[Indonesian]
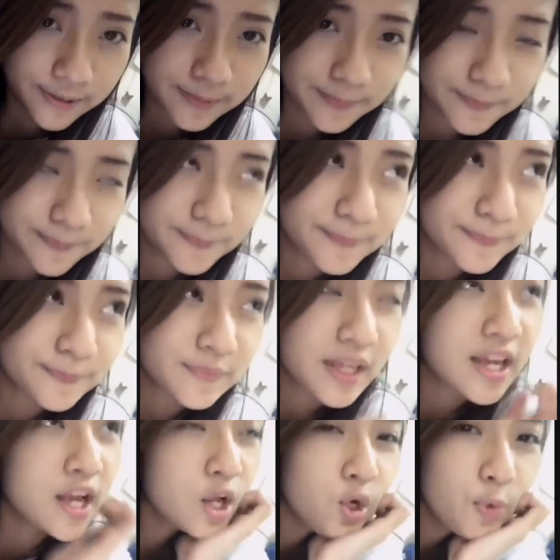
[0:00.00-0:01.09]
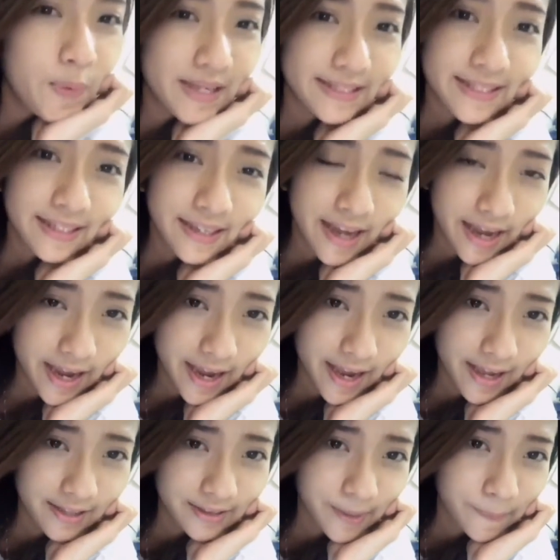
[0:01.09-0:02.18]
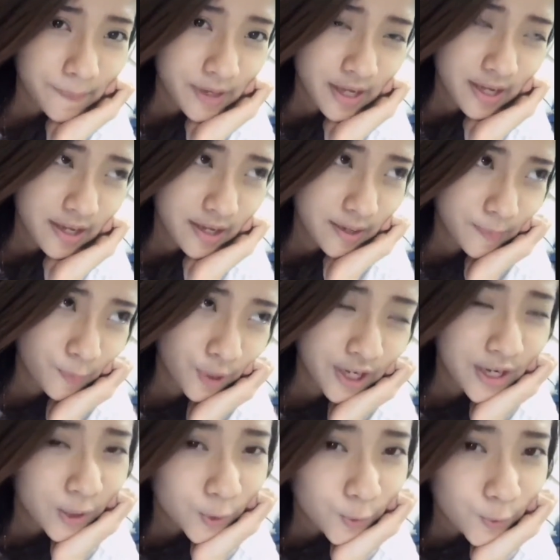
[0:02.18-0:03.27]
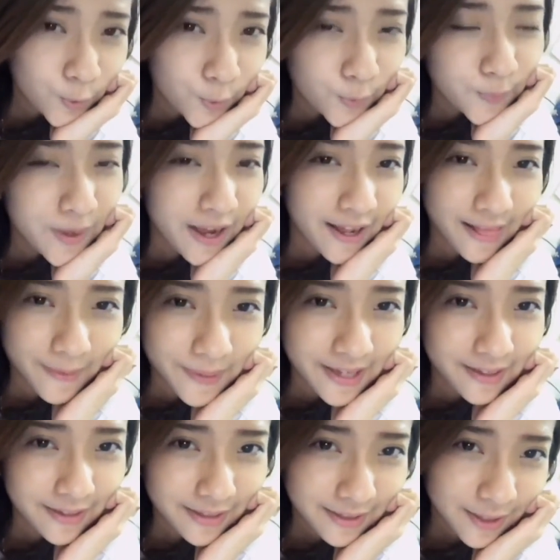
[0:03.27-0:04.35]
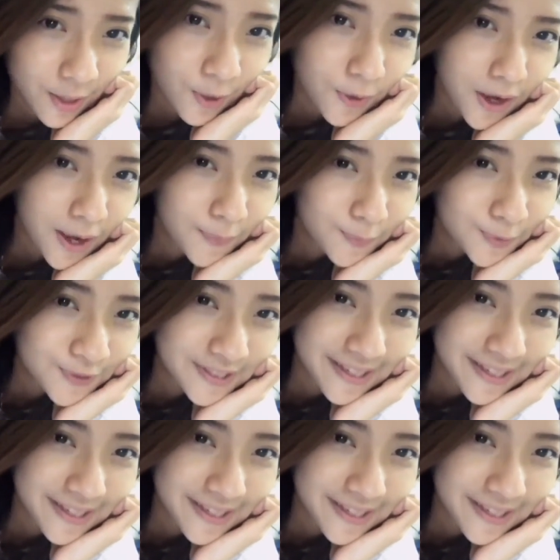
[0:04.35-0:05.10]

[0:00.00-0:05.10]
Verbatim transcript: Um, lupa sih nggak ya, tapi mungkin aku bakal lebih inget kalau kamu